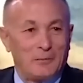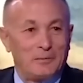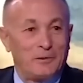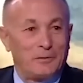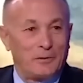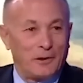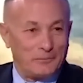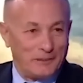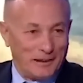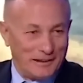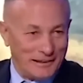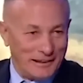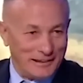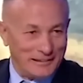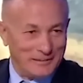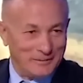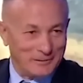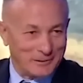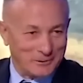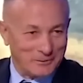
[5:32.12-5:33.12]
ما بيفهم
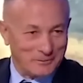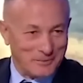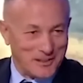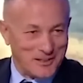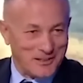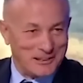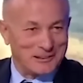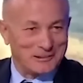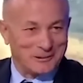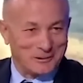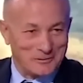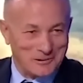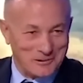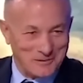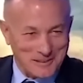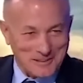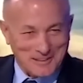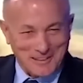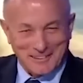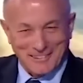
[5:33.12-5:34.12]
علي بيكون مشكلته
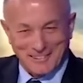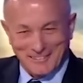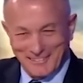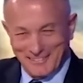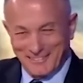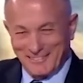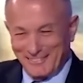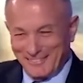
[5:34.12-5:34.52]
مش مشكلته